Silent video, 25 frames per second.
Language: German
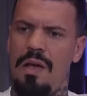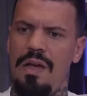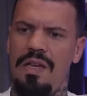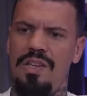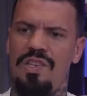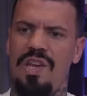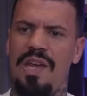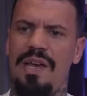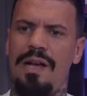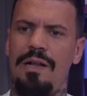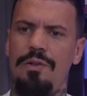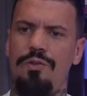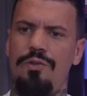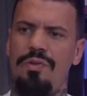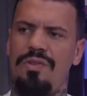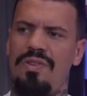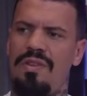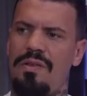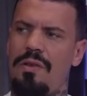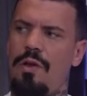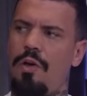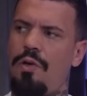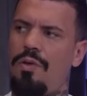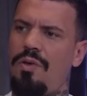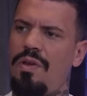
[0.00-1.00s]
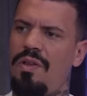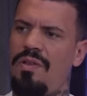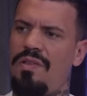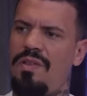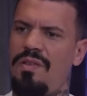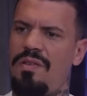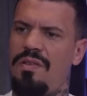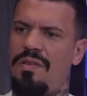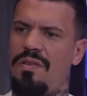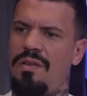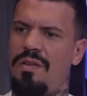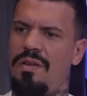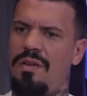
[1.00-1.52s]
Ich denke halt so, es ist auch, es
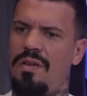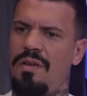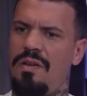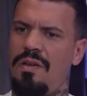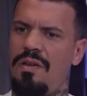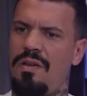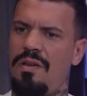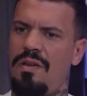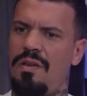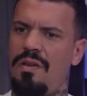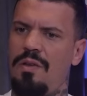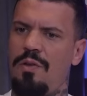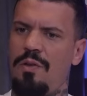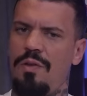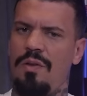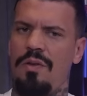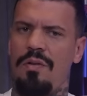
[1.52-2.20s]
ist äh,